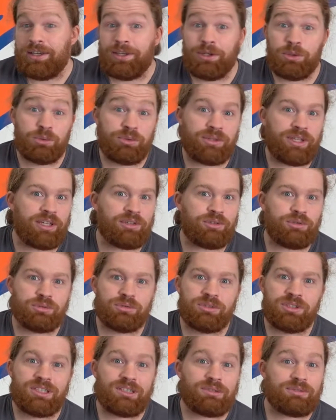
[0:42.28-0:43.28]
et où t'as
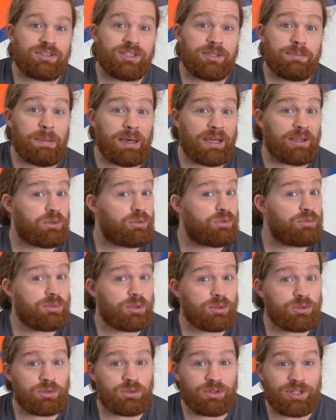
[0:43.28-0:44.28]
Dune qui finit par
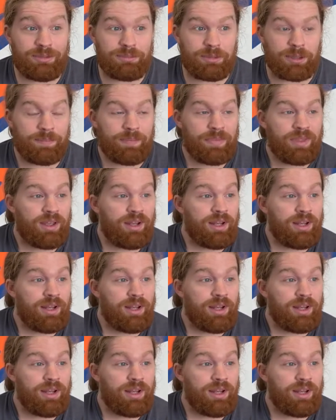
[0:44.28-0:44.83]
tomber entre les mains.